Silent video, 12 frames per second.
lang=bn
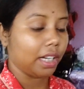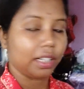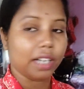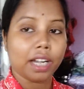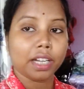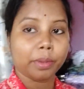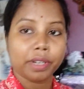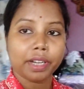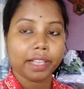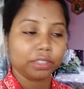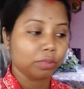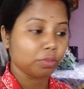আর
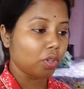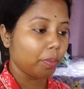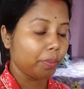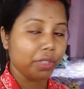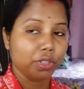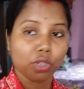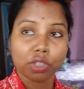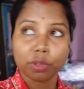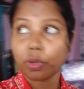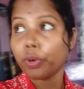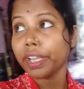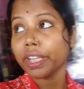রান্নাবান্না একদম কমপ্লিট ছোট
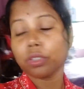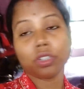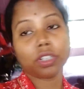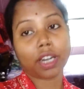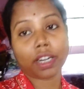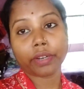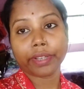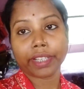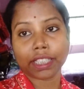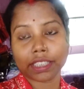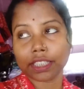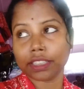অনেকক্ষণ রান্না
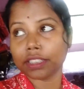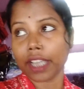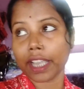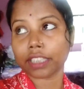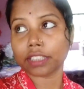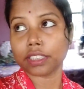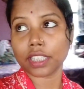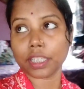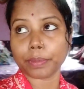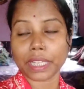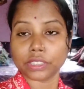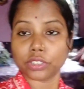হয়ে গেছে আজকে একটা
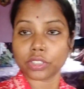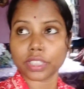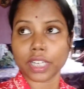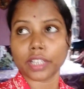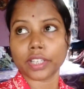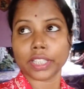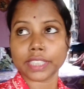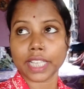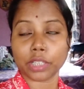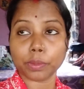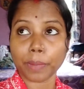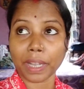পাঁচ দশে রান্না গেছে
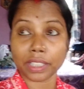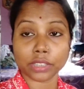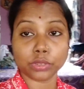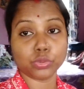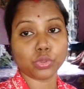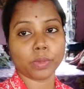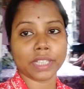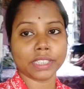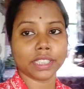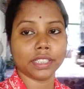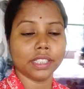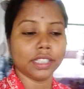এখন পাক্কা দুটো
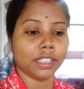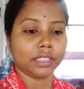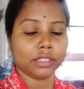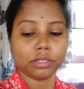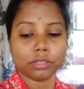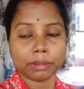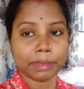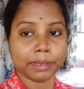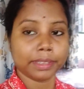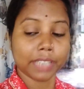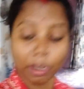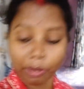বাজে তো
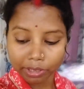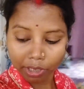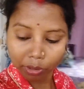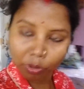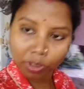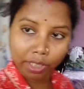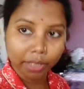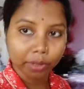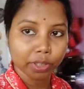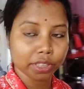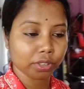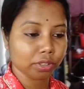খাওয়া দাওয়া করলেই
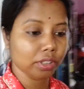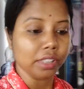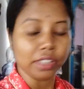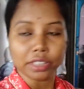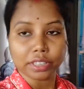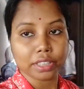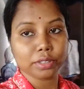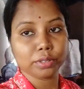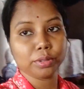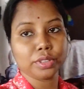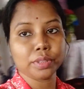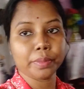হয়ে যেত
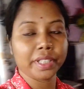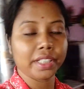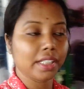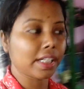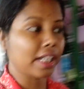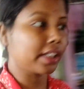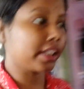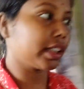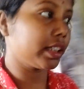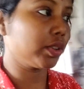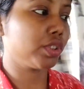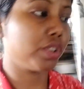কিন্তু ওই যে মেয়েটা
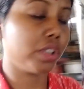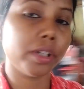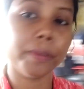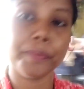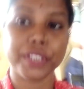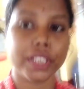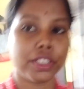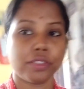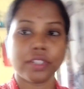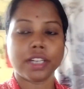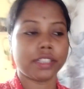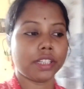কান্নাকাটি করছিল সেই
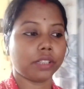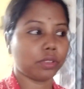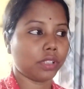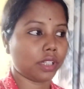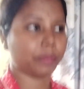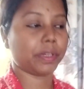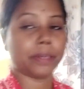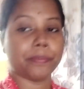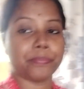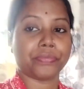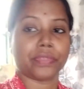জন্য আর ইয়ে করলাম না